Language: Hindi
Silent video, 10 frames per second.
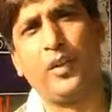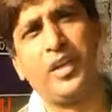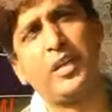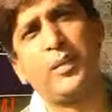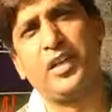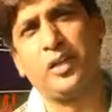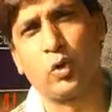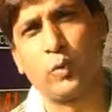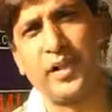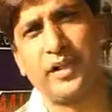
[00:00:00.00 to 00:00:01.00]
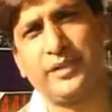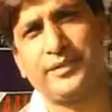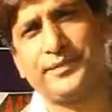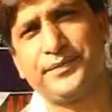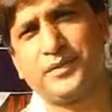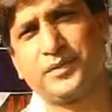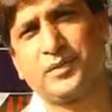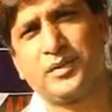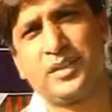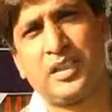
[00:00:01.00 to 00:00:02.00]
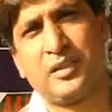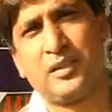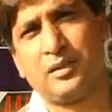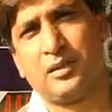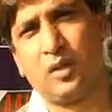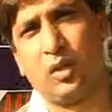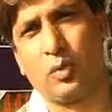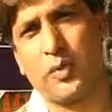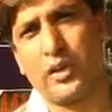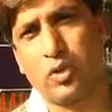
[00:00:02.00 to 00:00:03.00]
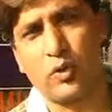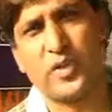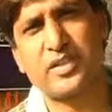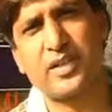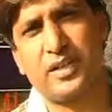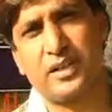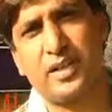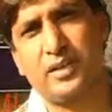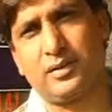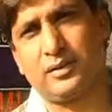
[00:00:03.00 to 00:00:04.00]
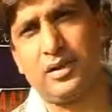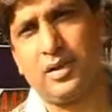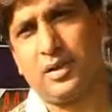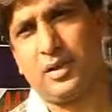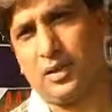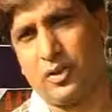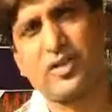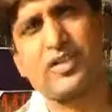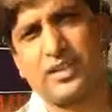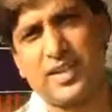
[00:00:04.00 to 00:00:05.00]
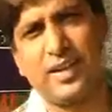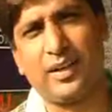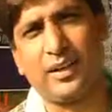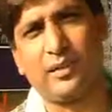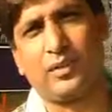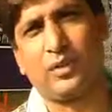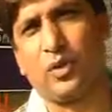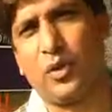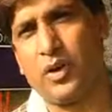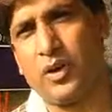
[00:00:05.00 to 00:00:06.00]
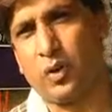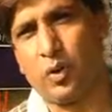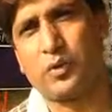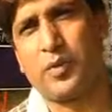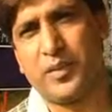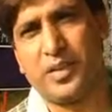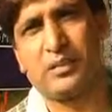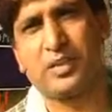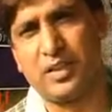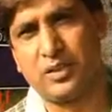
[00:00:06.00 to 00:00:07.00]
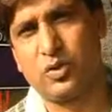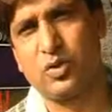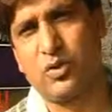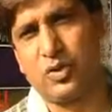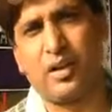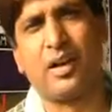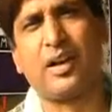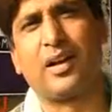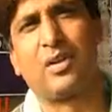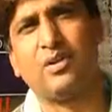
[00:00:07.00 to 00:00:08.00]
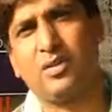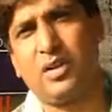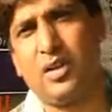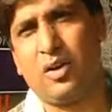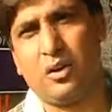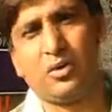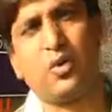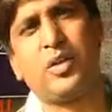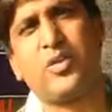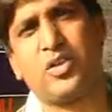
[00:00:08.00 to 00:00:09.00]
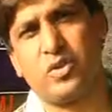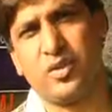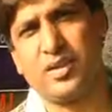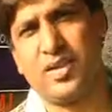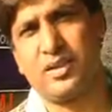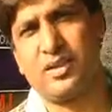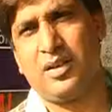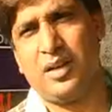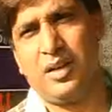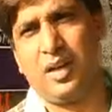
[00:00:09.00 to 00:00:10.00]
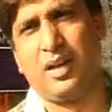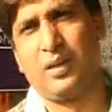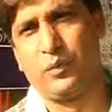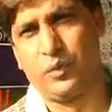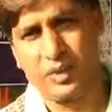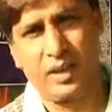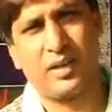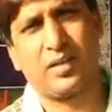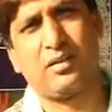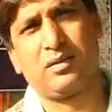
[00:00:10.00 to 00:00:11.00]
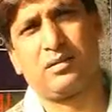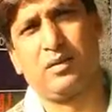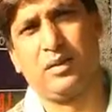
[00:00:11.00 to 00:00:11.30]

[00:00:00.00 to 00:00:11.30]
मेरा नाम अनिल कुमार है और मैं युगमंच नैनीताल जो एक संस्था है उसमें मैं सदस्य हूँ और एक कलाकार हूँ और छोटे बच्चों के साथ नाटक